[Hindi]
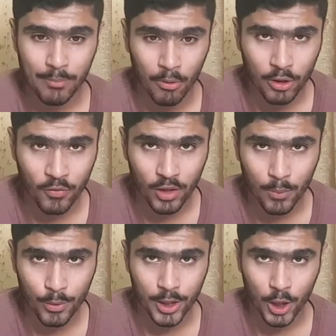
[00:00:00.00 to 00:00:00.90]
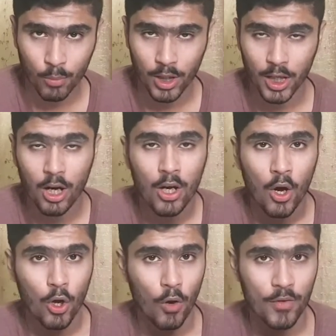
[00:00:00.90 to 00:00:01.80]
माउंटेड फिंगरप्रिंट देखने को मिलेगा
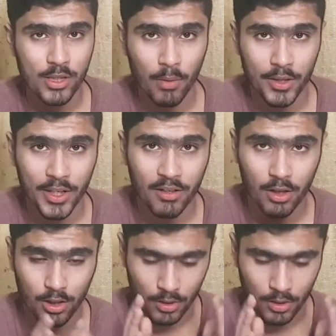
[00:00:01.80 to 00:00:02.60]
और ऑब्वियसली बात एक